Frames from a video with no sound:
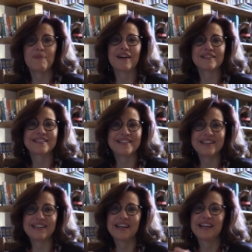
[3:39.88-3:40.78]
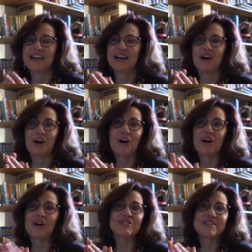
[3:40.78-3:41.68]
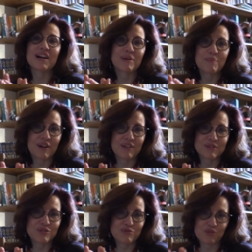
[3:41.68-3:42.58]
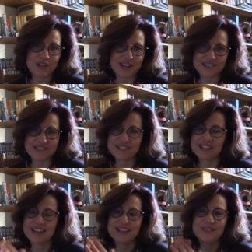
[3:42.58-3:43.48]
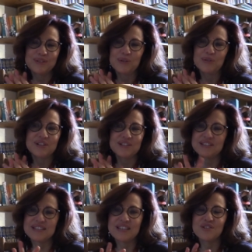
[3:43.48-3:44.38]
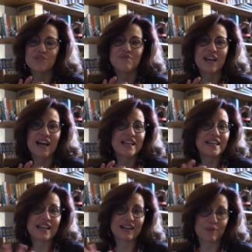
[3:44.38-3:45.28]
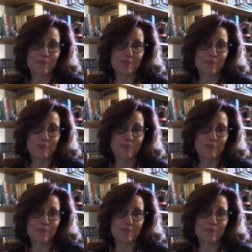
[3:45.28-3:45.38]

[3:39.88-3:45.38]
partie entièrement du voyage. Donc si je vais aller quelque